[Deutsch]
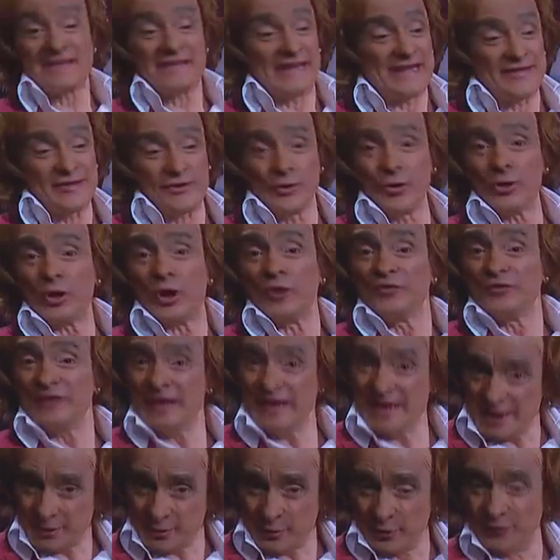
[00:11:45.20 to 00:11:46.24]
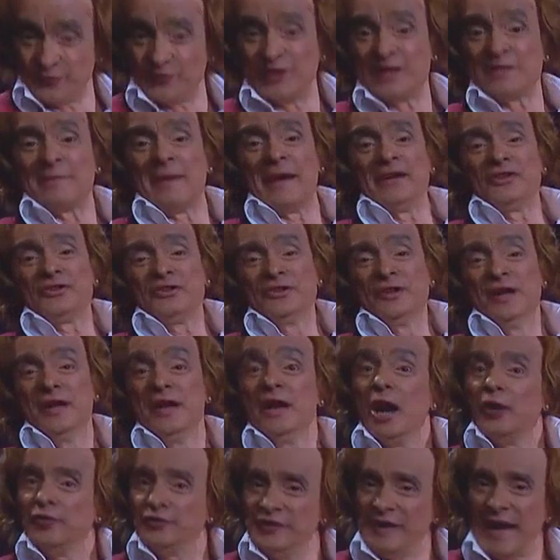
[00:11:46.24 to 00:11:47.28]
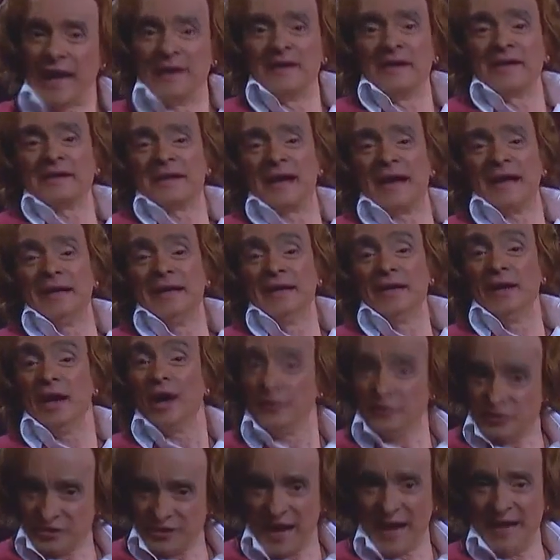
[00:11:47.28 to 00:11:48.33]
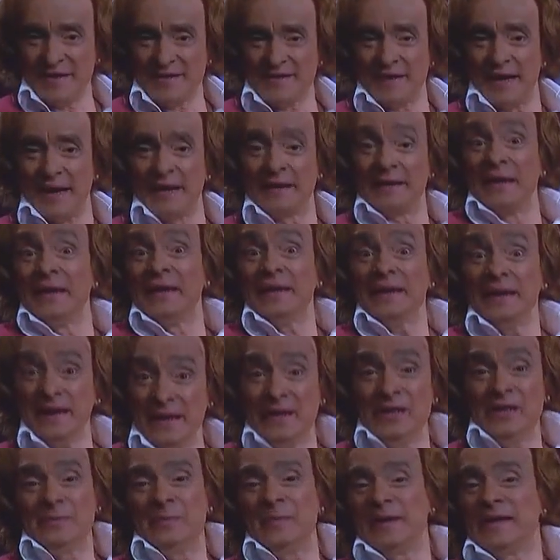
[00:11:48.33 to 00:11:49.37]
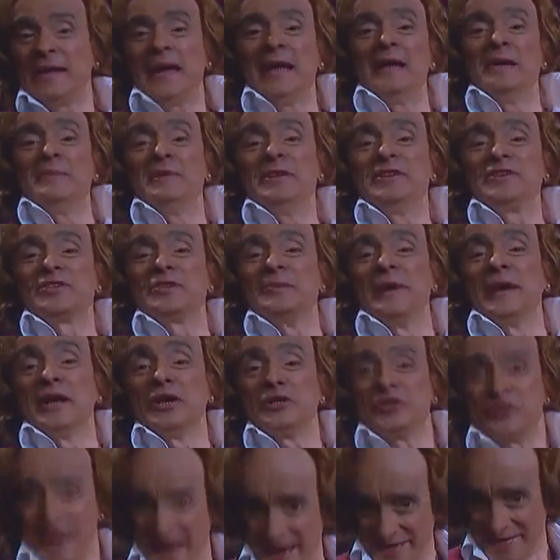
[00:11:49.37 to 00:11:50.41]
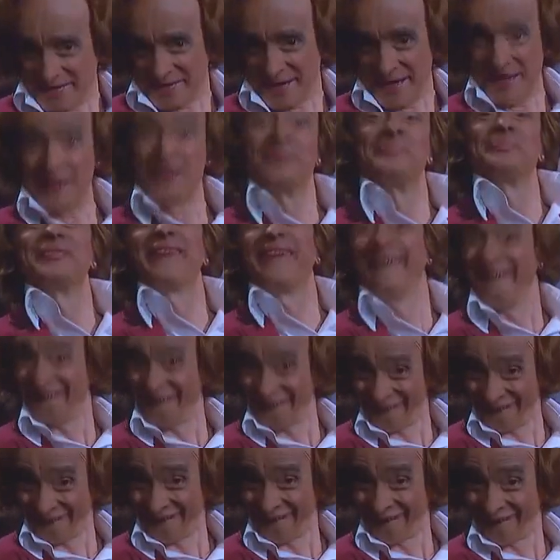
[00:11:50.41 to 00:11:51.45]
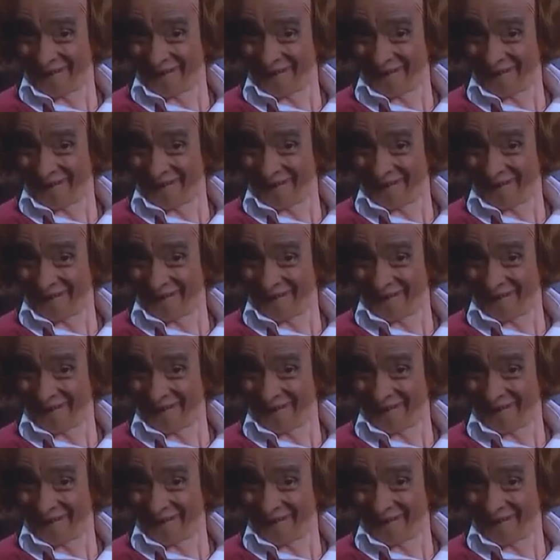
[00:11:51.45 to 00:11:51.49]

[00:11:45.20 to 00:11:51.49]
geht zurück auf die Herkunft des Menschen, Aha. auf Neandertal, auf Steinzeit. Ich bekenne mich zu meiner Steinzeit. Oh, das ist